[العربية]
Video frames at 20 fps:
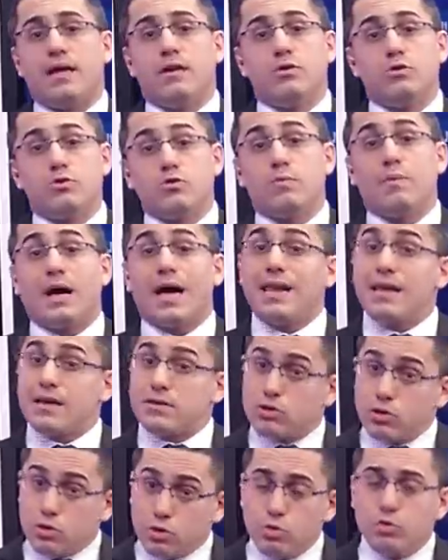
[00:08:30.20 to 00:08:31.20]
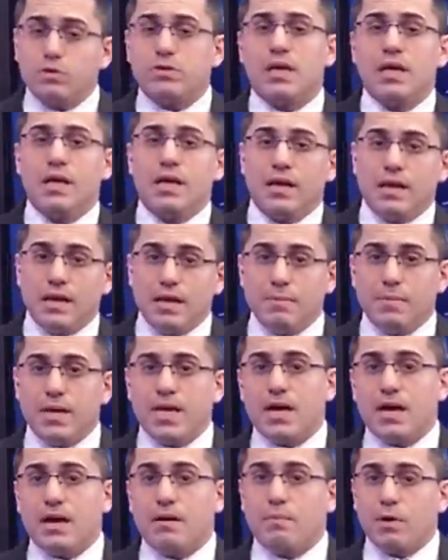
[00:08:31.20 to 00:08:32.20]
عن هجوم على سدود
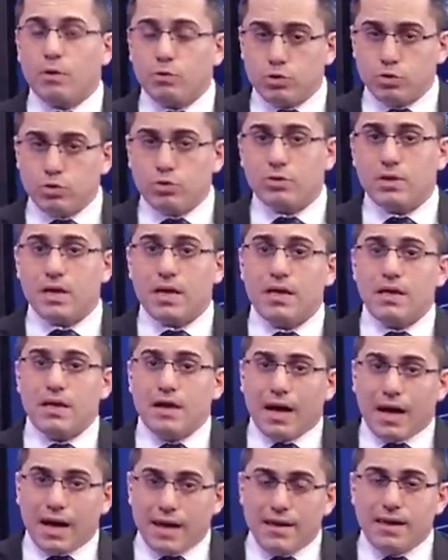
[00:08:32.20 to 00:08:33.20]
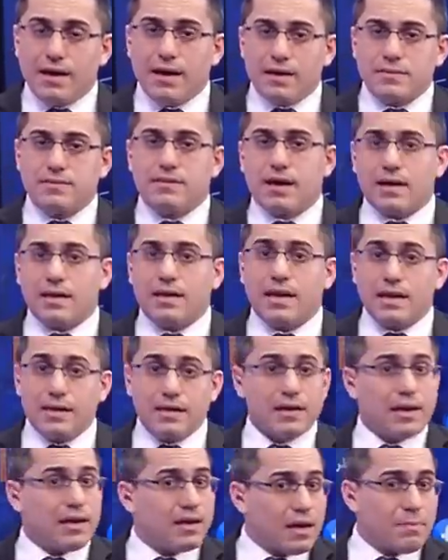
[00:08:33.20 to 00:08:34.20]
للمياه موجودة على الداخل
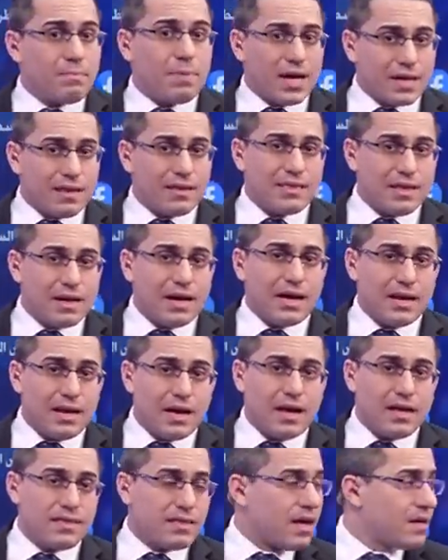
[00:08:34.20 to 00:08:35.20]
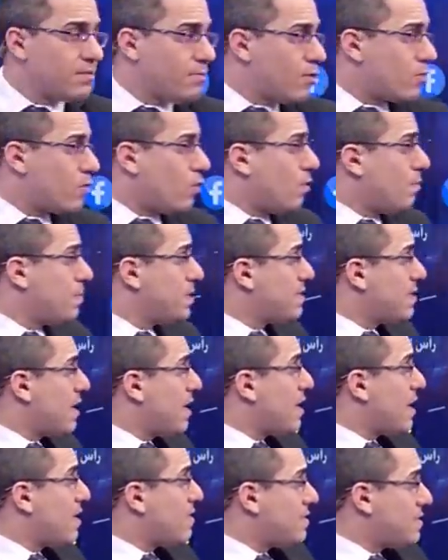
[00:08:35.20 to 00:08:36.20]
الإيراني أنباء كثيرة على هذا الموضوع
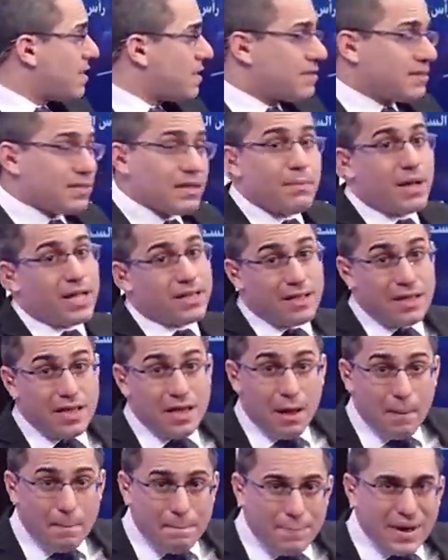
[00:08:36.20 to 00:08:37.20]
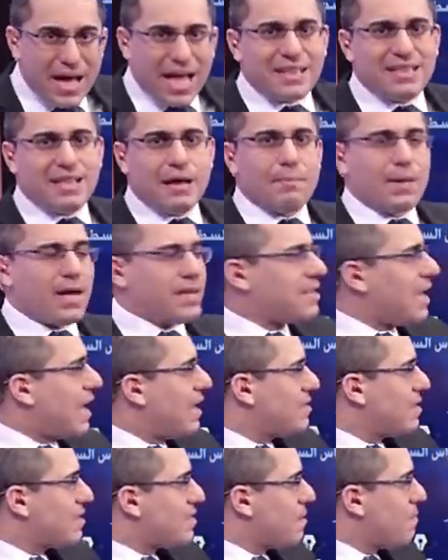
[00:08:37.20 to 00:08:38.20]
وبالتالي هذه تأتي طبعا بعد ما
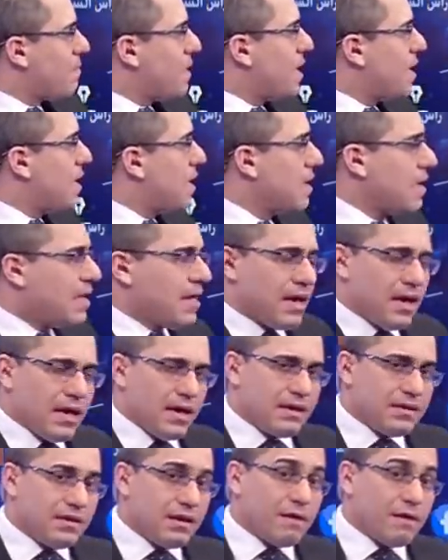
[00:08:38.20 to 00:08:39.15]
تحدث به آه،